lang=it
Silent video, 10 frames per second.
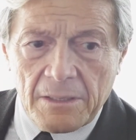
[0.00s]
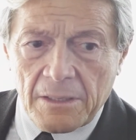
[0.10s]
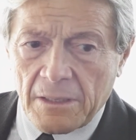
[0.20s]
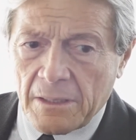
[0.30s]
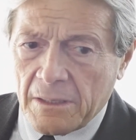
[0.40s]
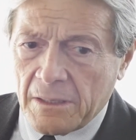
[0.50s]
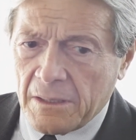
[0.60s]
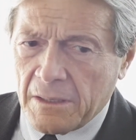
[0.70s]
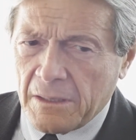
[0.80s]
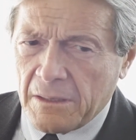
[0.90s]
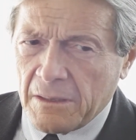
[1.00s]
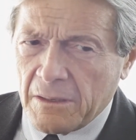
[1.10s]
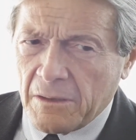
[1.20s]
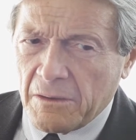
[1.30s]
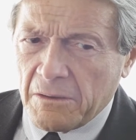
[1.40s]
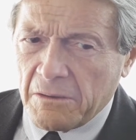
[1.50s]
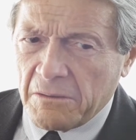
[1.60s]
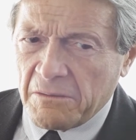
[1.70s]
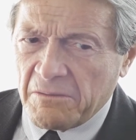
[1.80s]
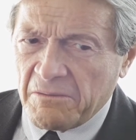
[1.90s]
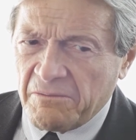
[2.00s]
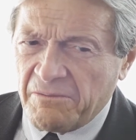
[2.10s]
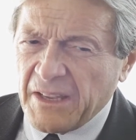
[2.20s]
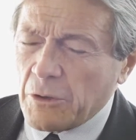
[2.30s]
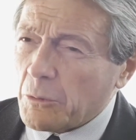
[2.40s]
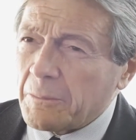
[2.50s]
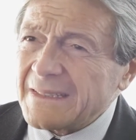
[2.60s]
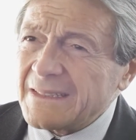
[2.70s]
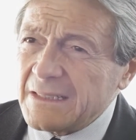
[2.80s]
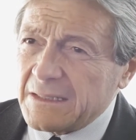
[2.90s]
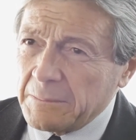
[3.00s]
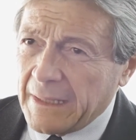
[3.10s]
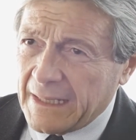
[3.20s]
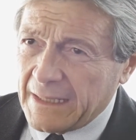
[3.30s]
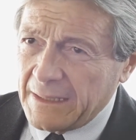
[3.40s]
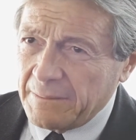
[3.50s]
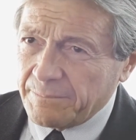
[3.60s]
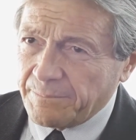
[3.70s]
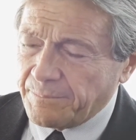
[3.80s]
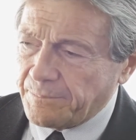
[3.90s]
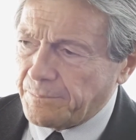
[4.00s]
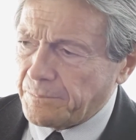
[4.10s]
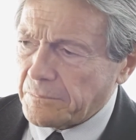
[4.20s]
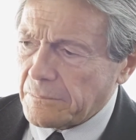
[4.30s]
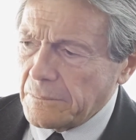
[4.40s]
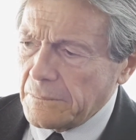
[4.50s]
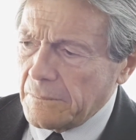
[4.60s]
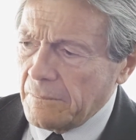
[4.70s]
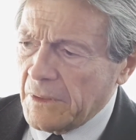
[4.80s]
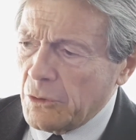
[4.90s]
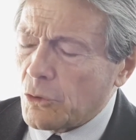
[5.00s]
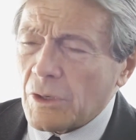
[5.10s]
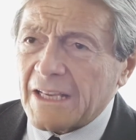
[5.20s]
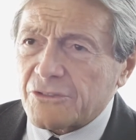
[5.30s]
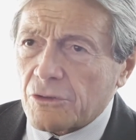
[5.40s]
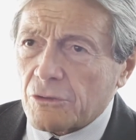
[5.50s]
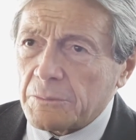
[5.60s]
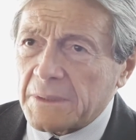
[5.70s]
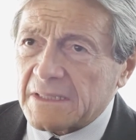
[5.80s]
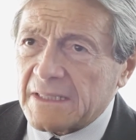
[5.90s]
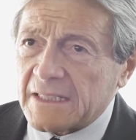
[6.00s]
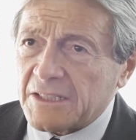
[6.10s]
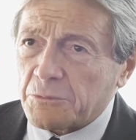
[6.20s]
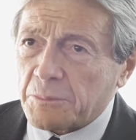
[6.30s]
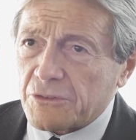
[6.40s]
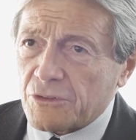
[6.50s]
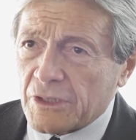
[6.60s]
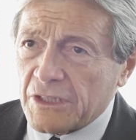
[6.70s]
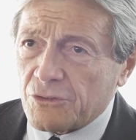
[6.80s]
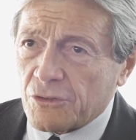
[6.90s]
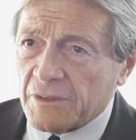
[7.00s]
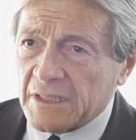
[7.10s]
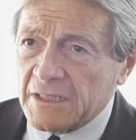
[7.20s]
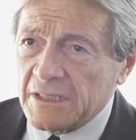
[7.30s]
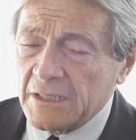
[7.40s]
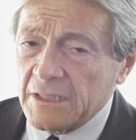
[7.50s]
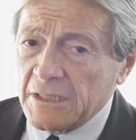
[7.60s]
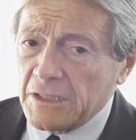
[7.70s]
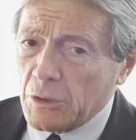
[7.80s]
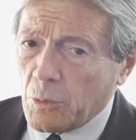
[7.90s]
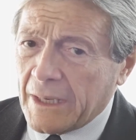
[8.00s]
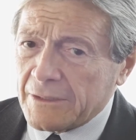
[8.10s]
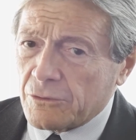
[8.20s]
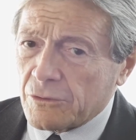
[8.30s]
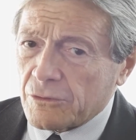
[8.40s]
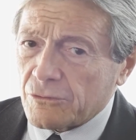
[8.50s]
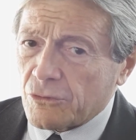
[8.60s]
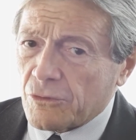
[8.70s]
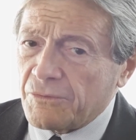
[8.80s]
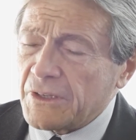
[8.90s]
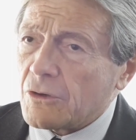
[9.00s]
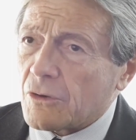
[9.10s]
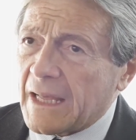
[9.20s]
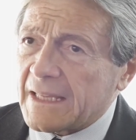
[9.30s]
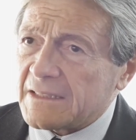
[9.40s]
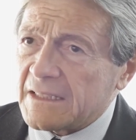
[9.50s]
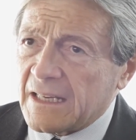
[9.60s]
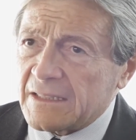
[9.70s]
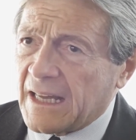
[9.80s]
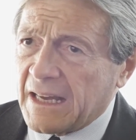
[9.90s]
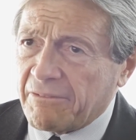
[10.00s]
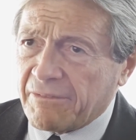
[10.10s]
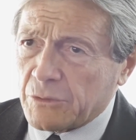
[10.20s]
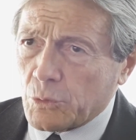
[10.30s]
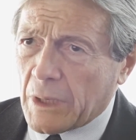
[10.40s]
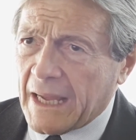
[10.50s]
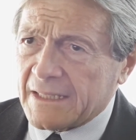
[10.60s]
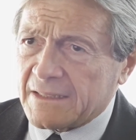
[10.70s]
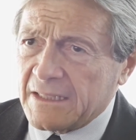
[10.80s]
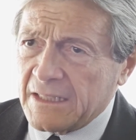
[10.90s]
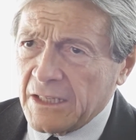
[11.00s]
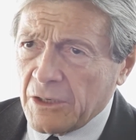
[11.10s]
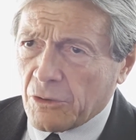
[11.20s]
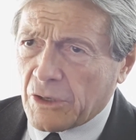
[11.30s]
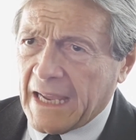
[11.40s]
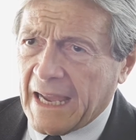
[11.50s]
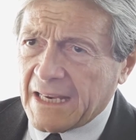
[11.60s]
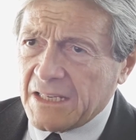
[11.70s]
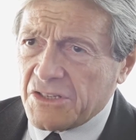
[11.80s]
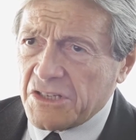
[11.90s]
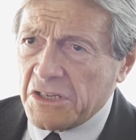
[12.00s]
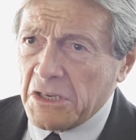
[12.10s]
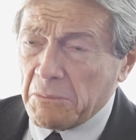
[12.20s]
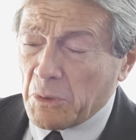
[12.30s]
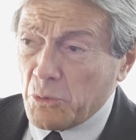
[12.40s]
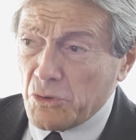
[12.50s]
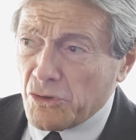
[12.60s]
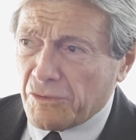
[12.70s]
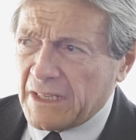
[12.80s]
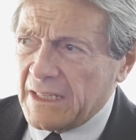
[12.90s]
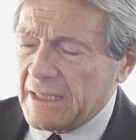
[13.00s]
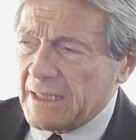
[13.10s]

eh, vengono banditi male, non lasciano libertà di espressione ai giovani in quanto sono vincolati da fatturati organici, per cui i giovani,